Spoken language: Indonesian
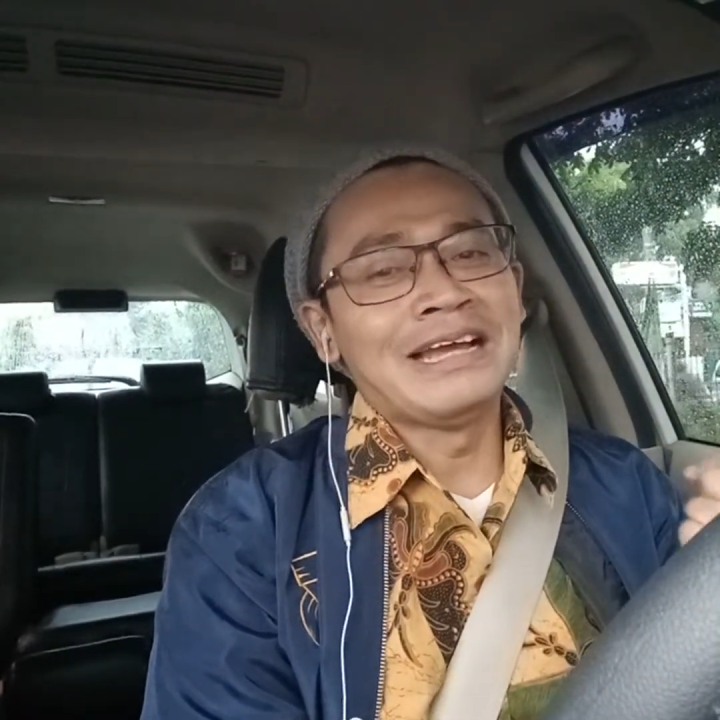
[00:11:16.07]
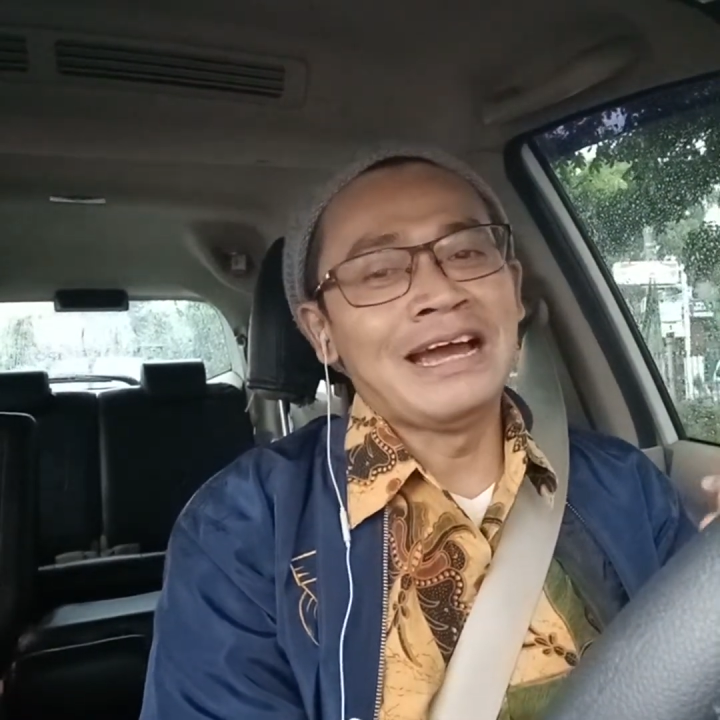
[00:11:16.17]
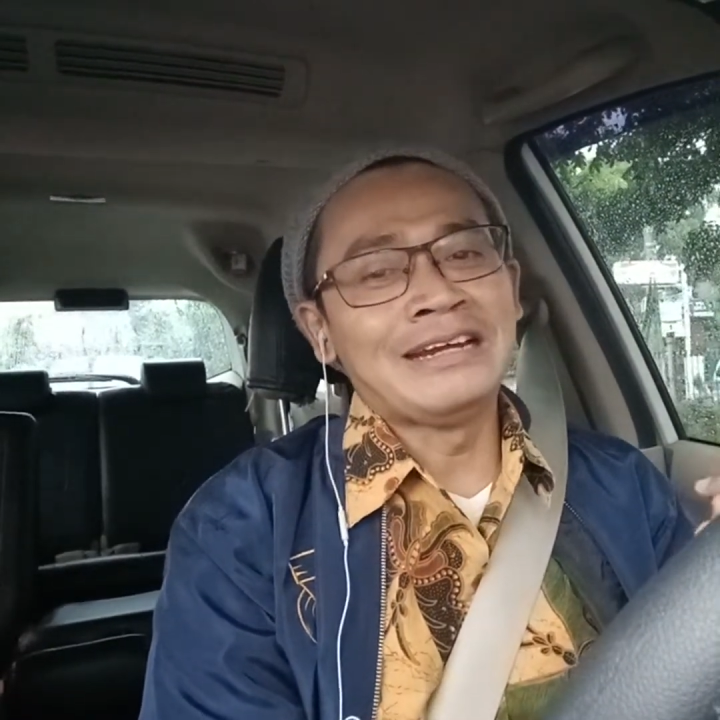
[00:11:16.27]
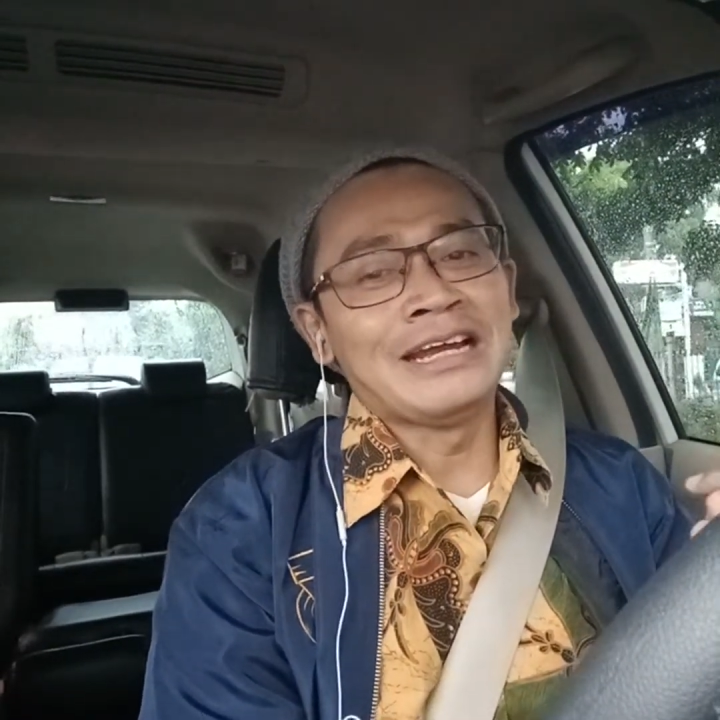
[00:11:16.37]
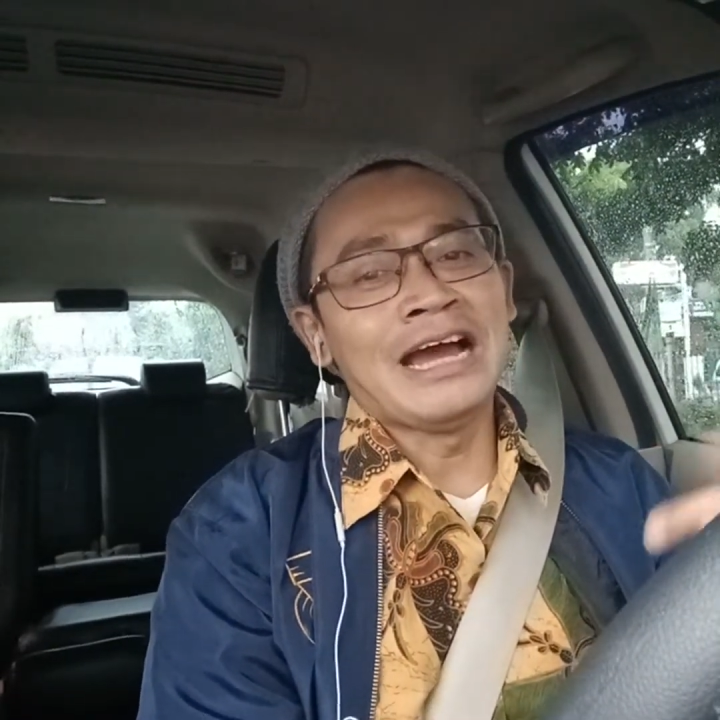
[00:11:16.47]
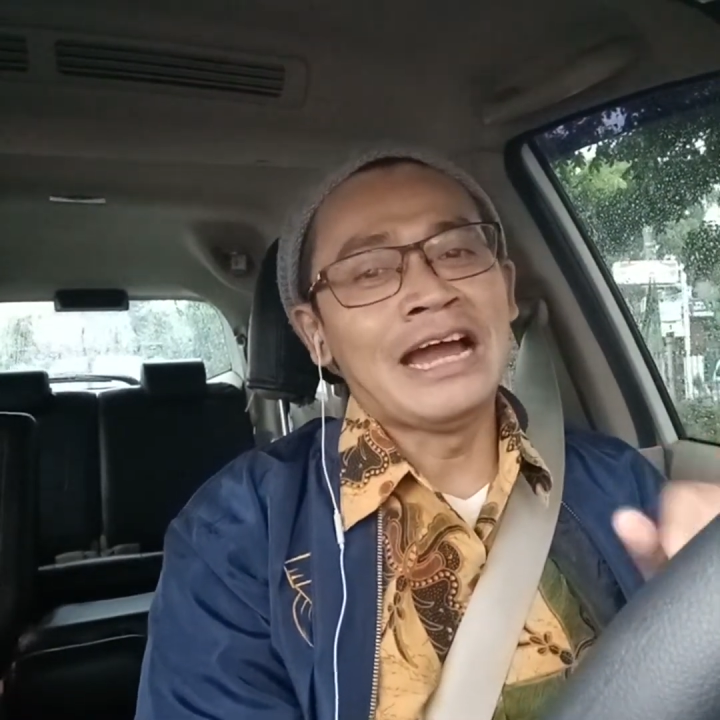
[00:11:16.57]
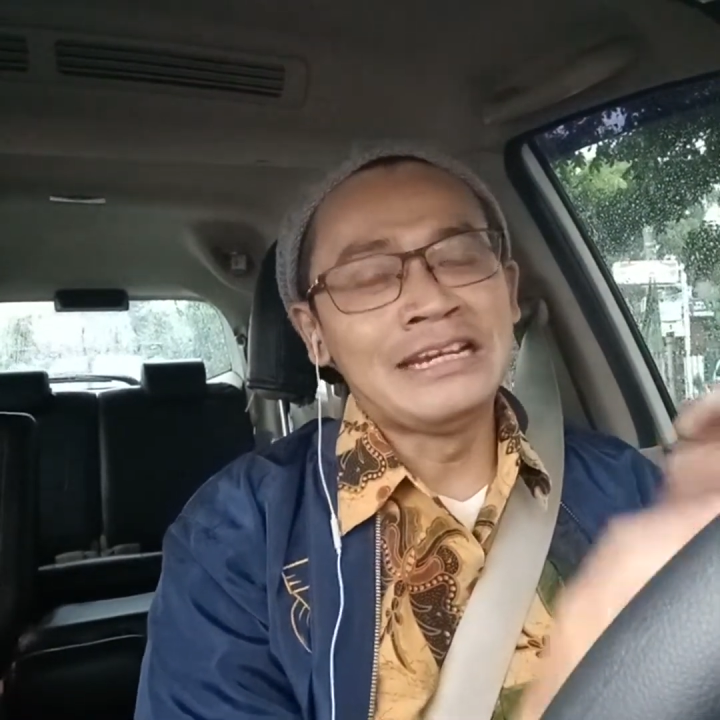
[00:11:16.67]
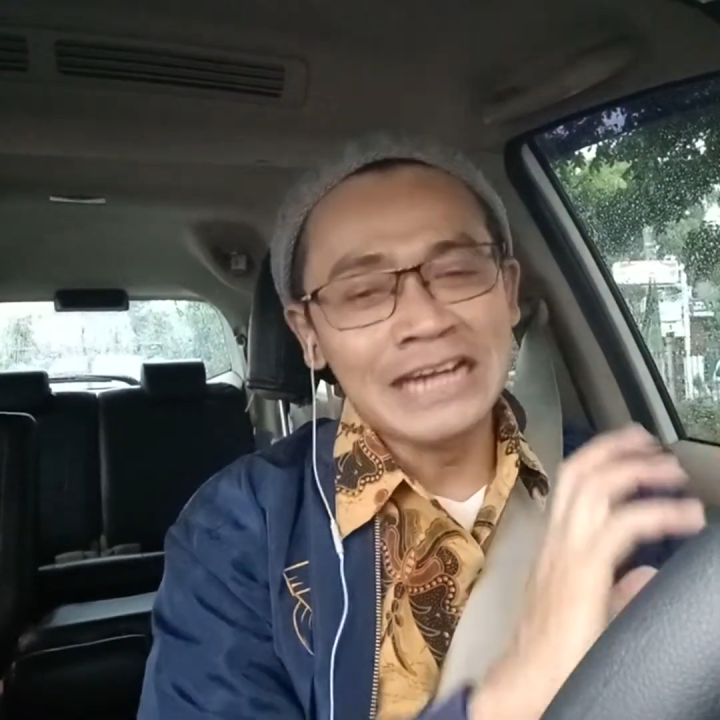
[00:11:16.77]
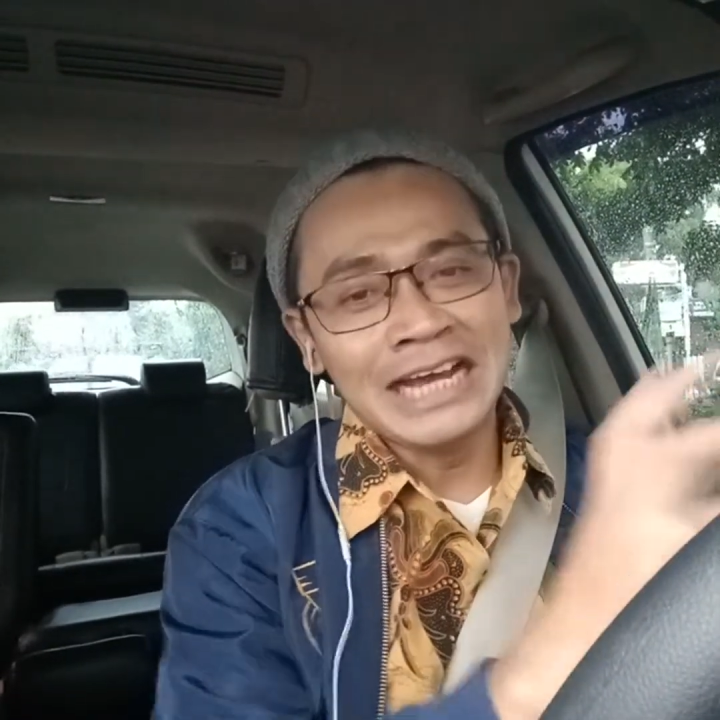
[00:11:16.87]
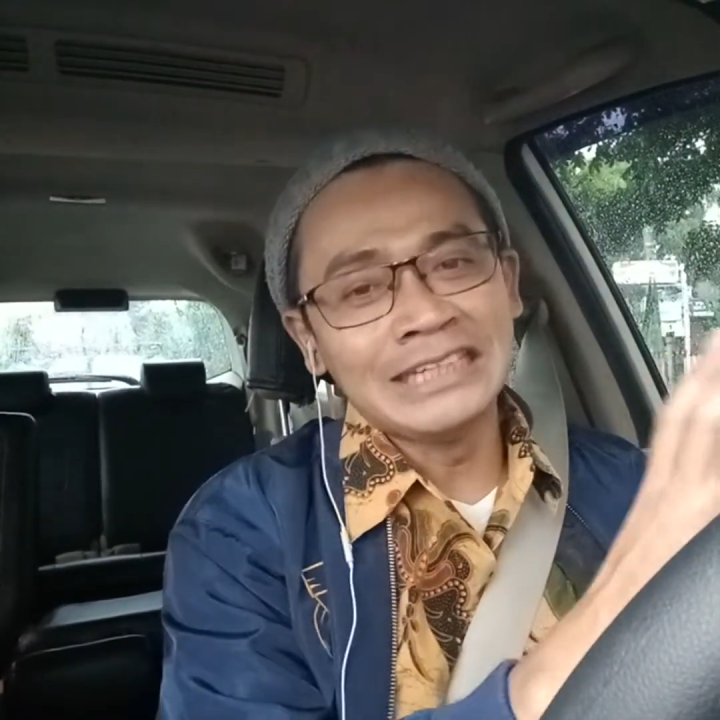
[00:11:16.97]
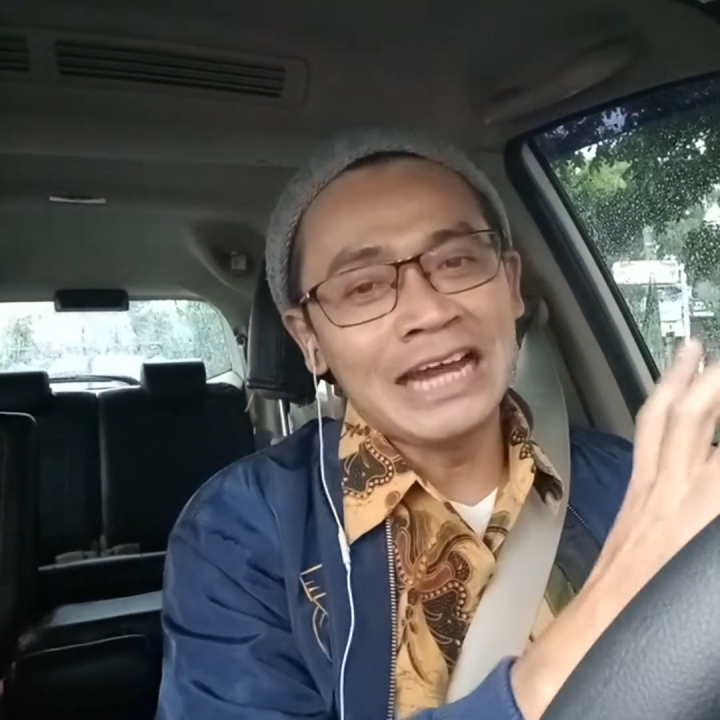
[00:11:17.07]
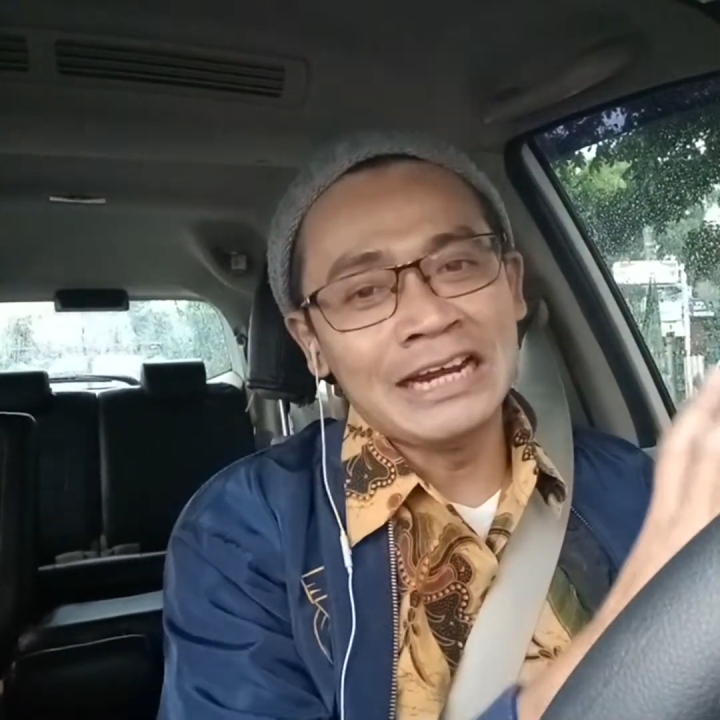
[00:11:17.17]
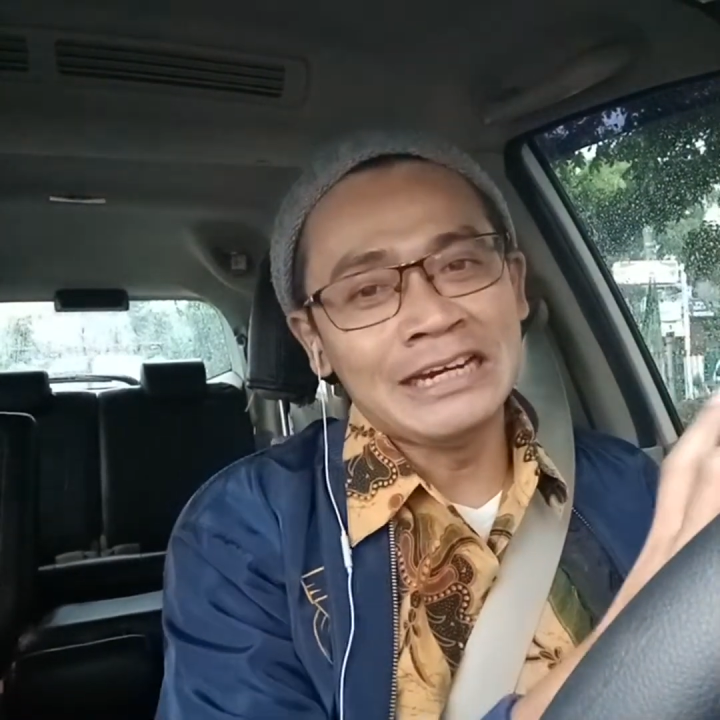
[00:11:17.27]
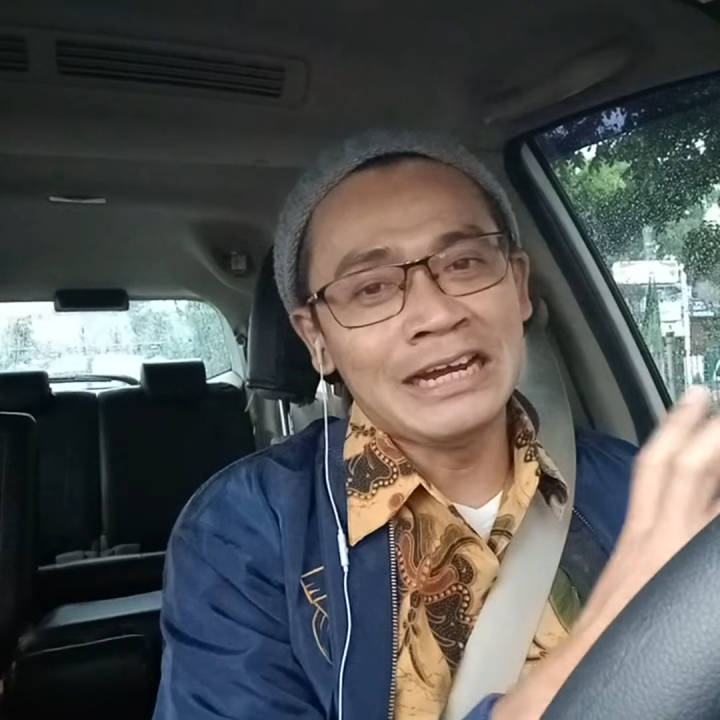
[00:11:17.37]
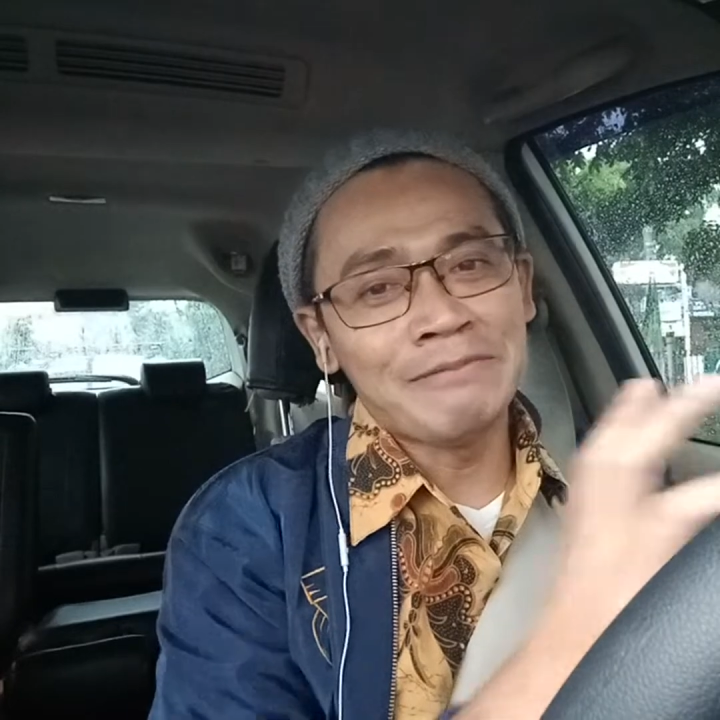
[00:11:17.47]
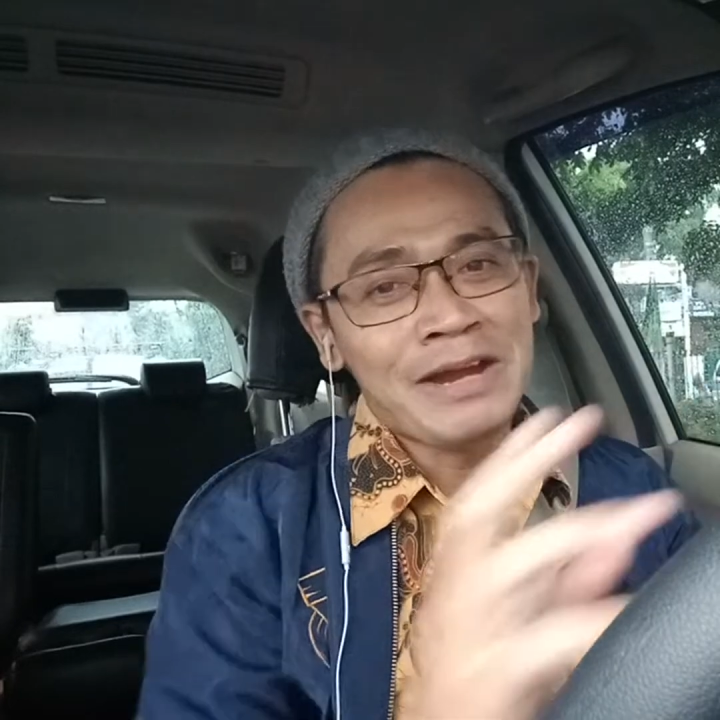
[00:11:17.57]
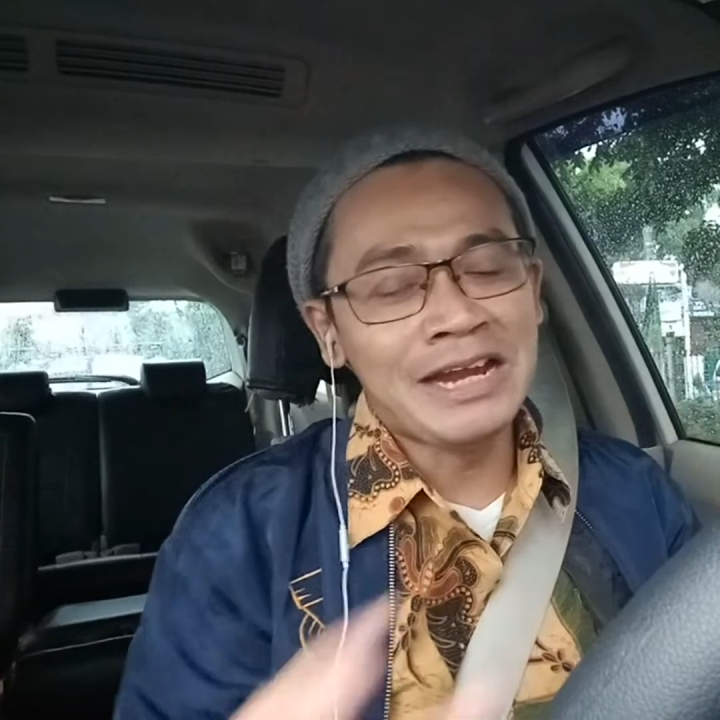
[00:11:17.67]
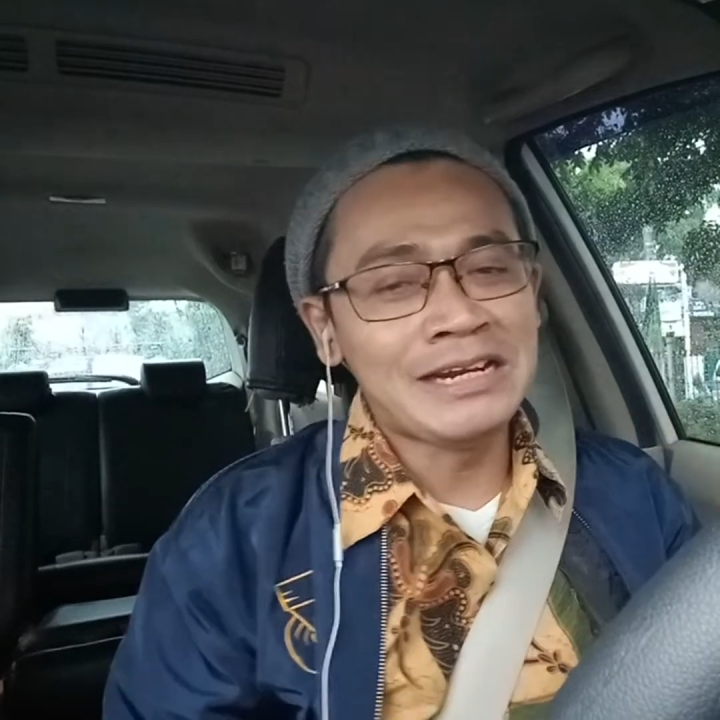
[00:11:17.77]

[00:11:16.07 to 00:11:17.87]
ada ada ada apa